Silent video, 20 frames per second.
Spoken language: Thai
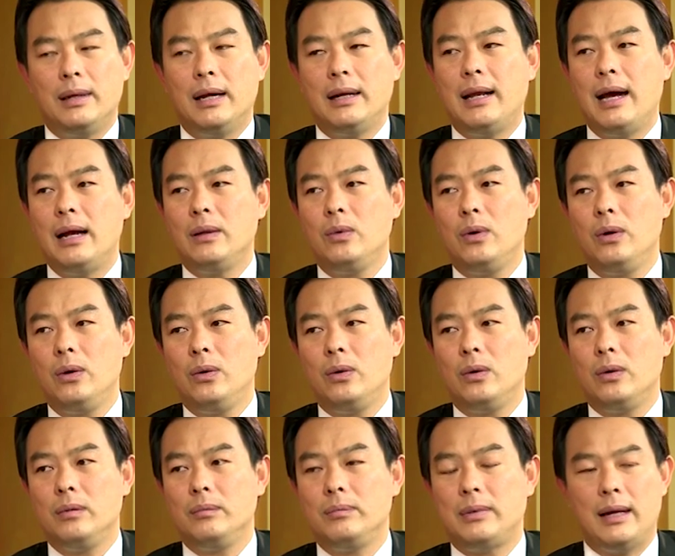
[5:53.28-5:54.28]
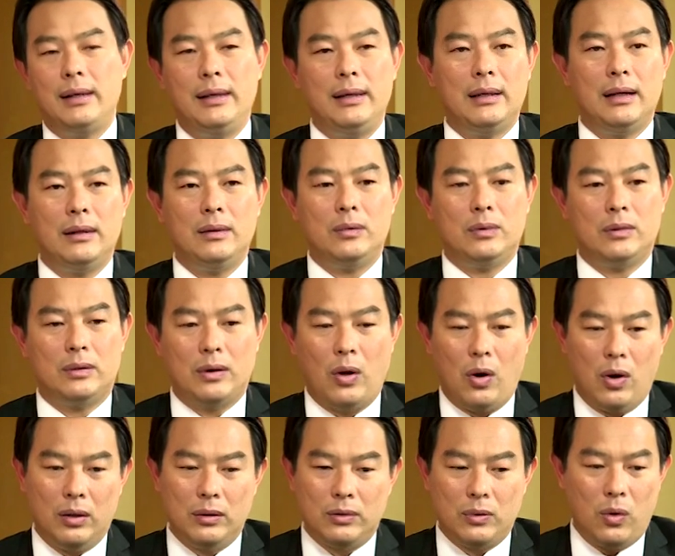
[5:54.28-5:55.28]
งประเทศได้ทั่วโลก แทนที่จะ
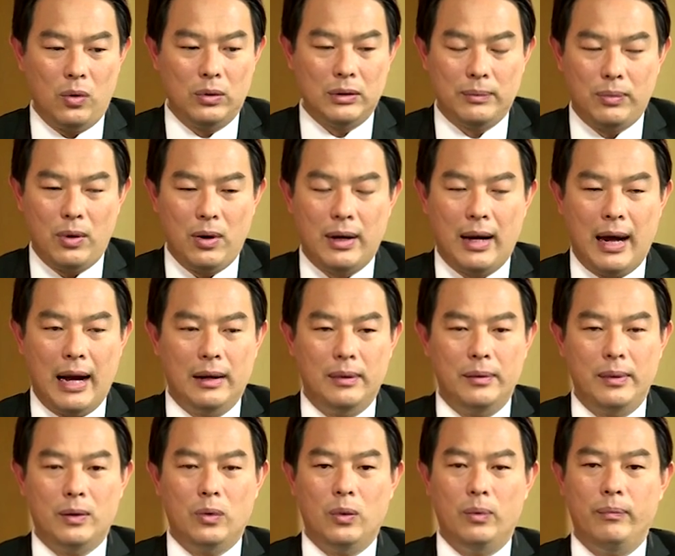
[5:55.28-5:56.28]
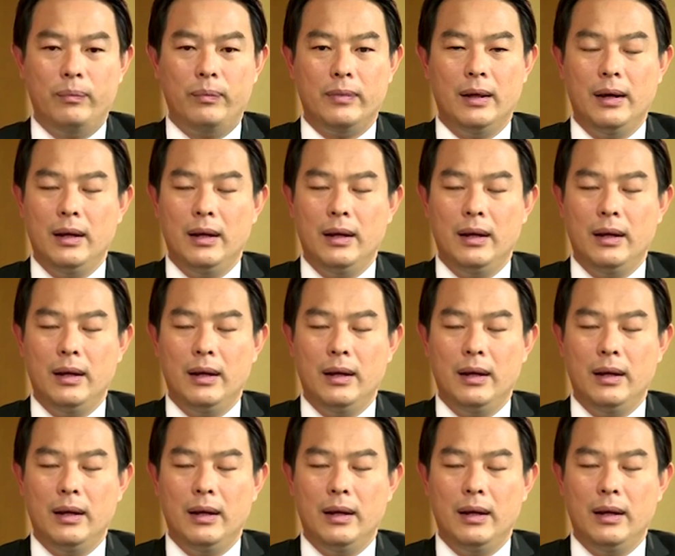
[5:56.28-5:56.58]
เจาะจงเฉพาะขายในกลุ่ม